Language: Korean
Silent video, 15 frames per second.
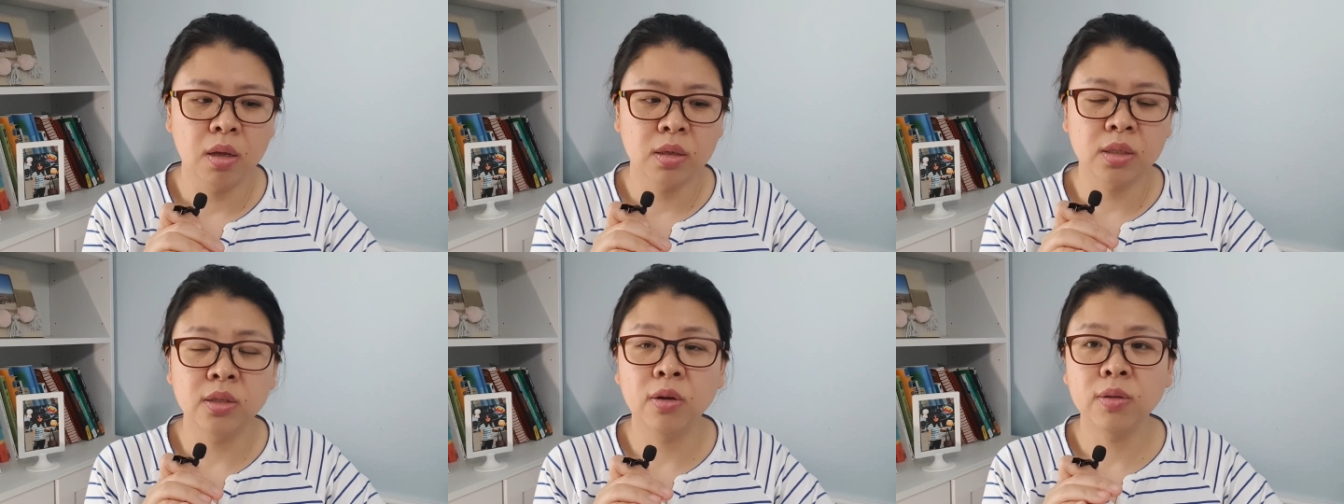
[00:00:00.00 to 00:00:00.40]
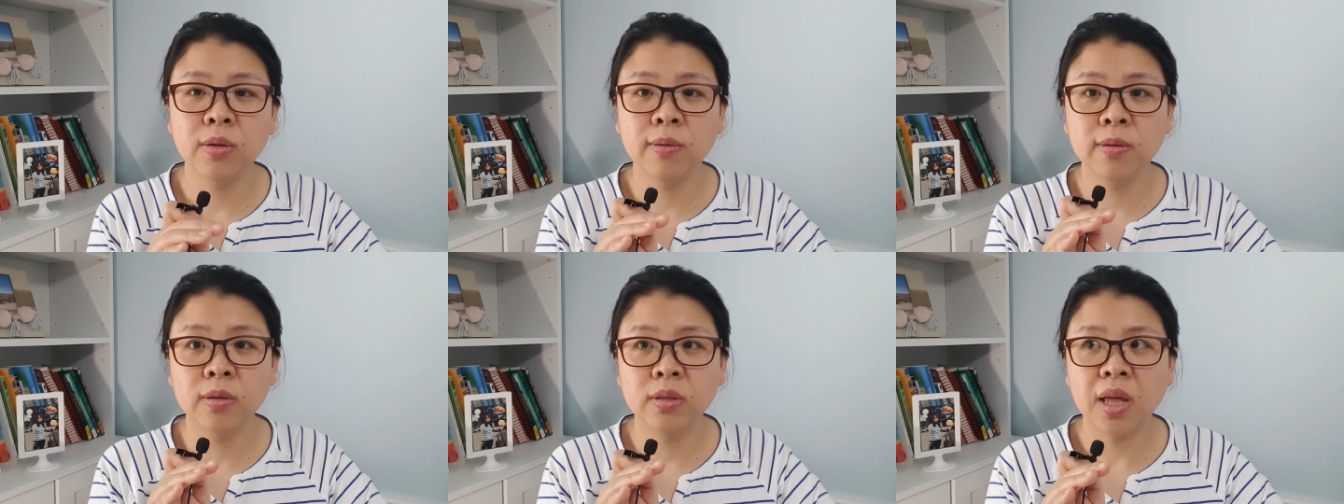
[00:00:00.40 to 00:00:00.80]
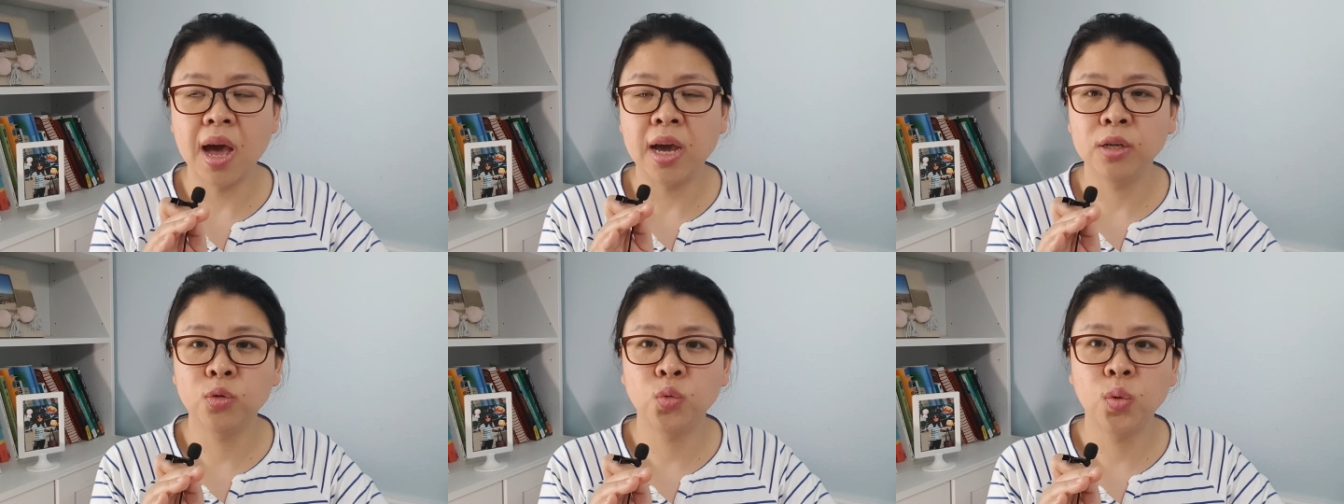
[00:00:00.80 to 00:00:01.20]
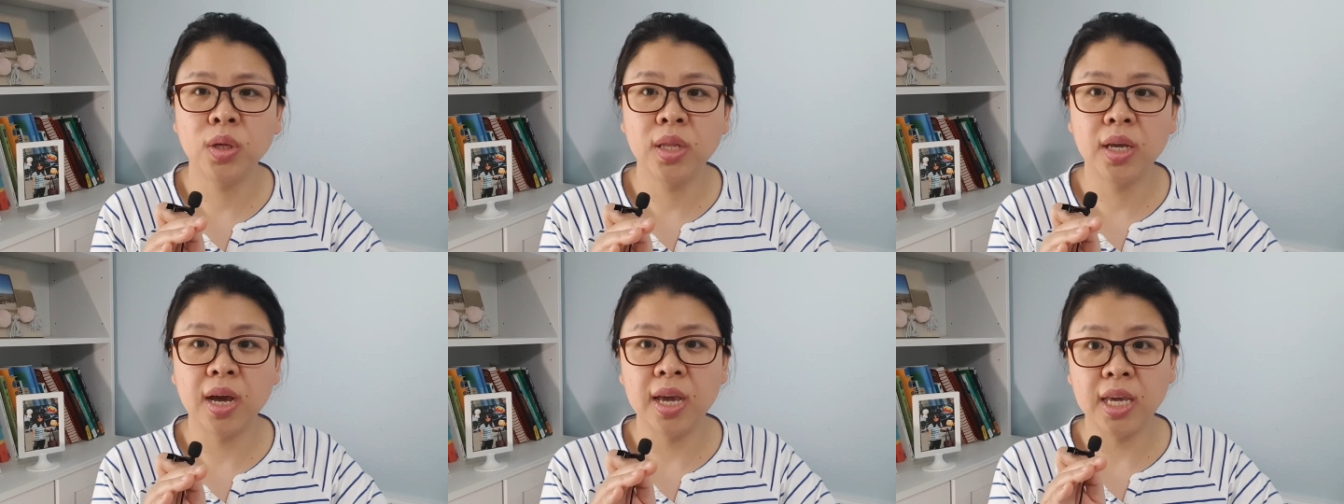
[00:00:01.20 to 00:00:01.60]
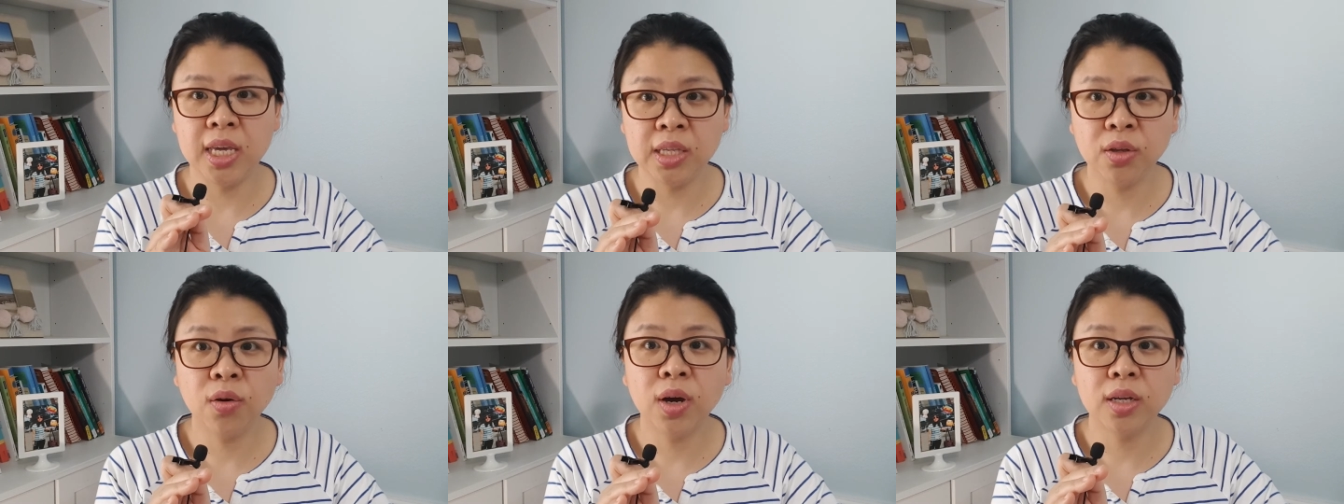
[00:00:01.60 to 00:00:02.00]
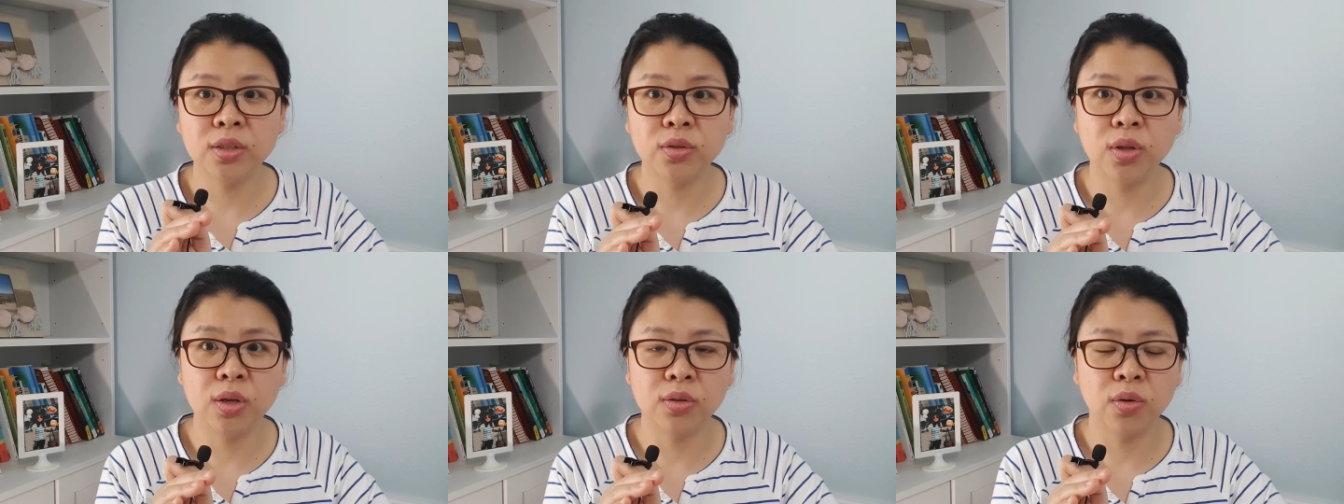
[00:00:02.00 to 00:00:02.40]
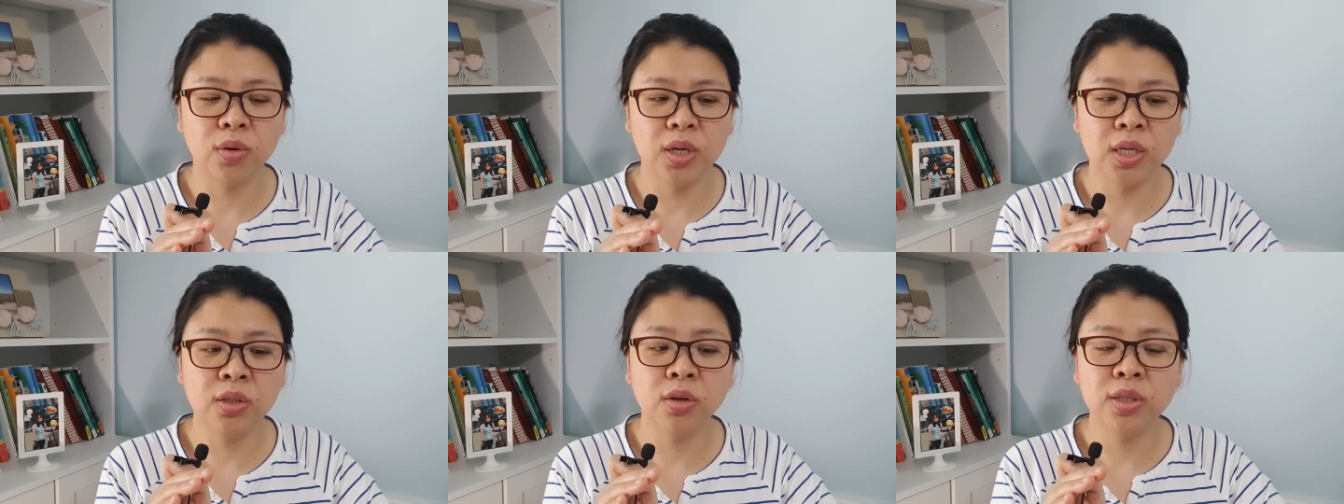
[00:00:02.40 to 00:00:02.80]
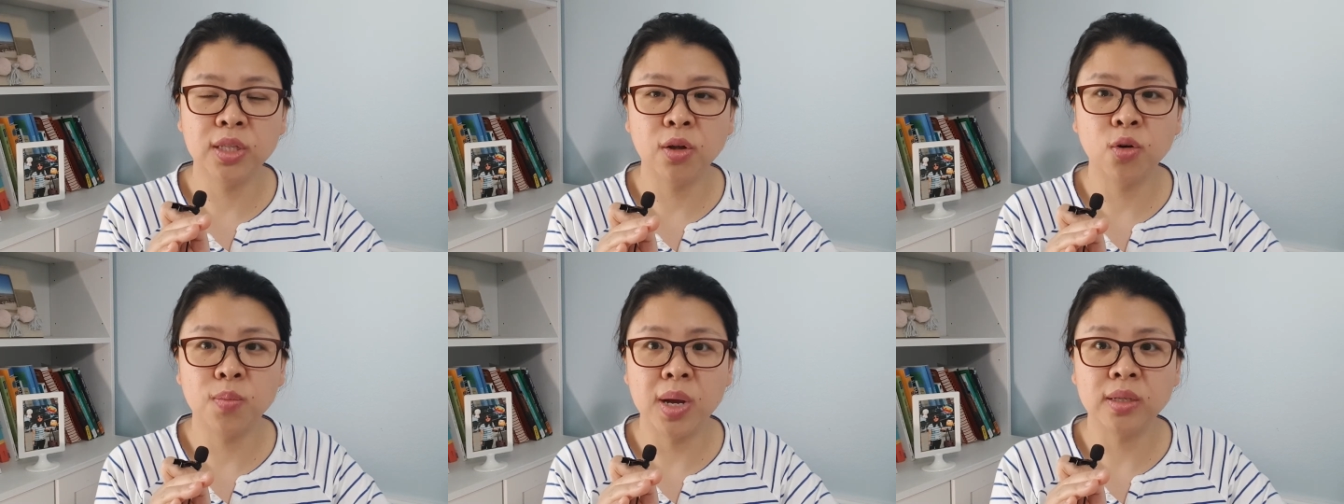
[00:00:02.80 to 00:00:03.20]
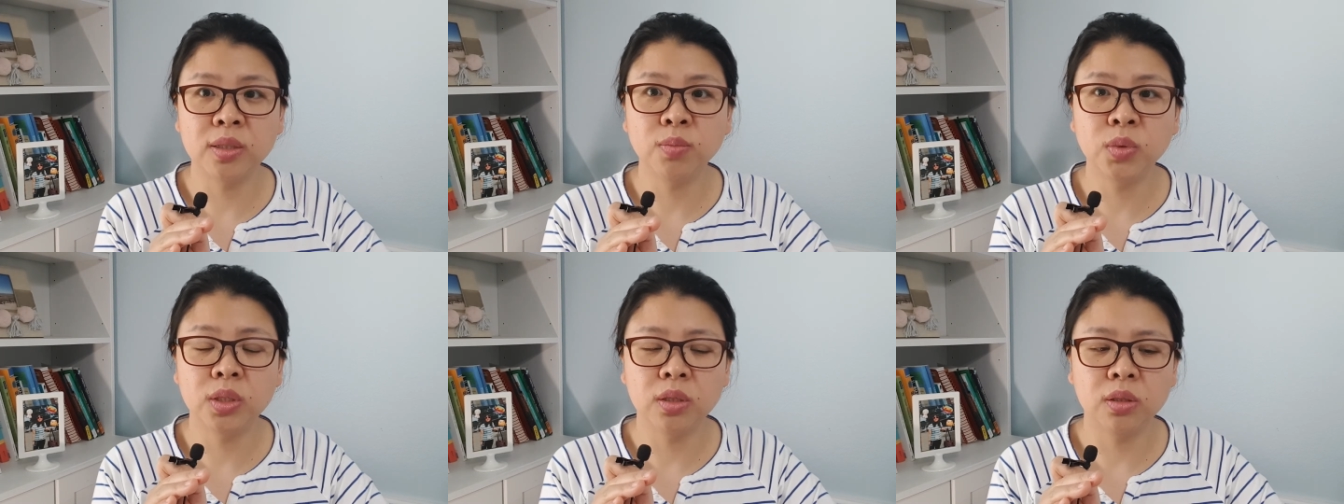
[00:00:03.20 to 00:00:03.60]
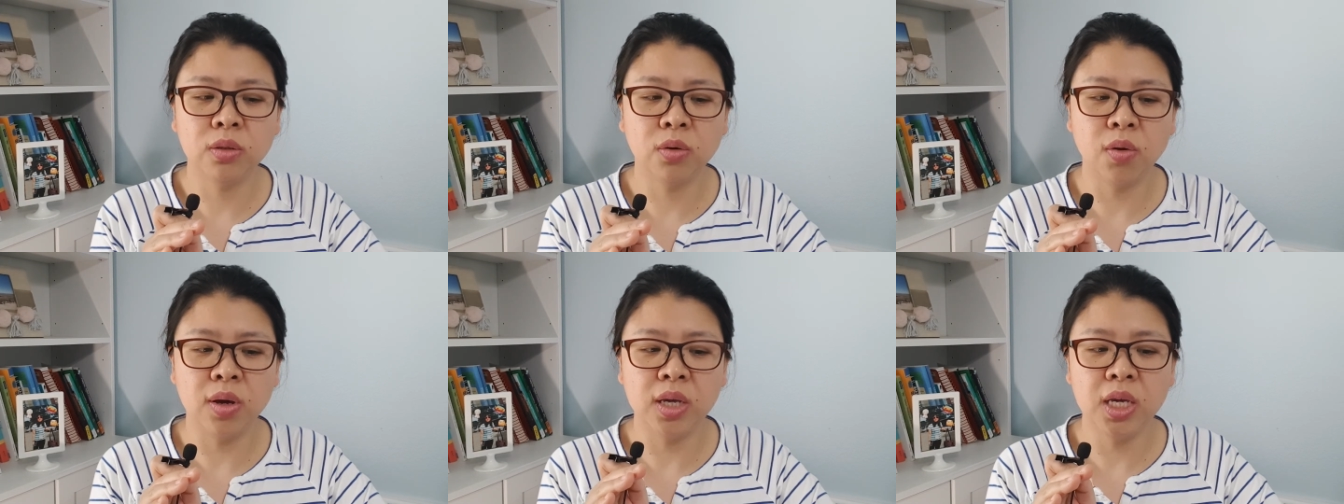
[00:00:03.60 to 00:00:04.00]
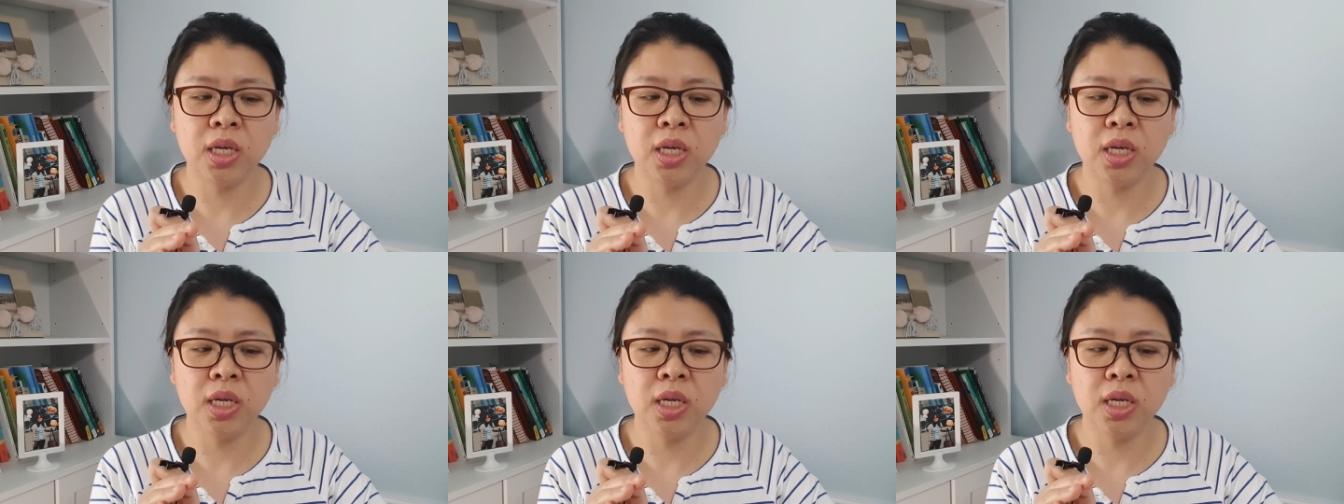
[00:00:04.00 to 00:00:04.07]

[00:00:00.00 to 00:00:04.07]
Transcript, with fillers: 그거는 I20가 2년까지 돼서 2년이라고 말씀드리는 거예요.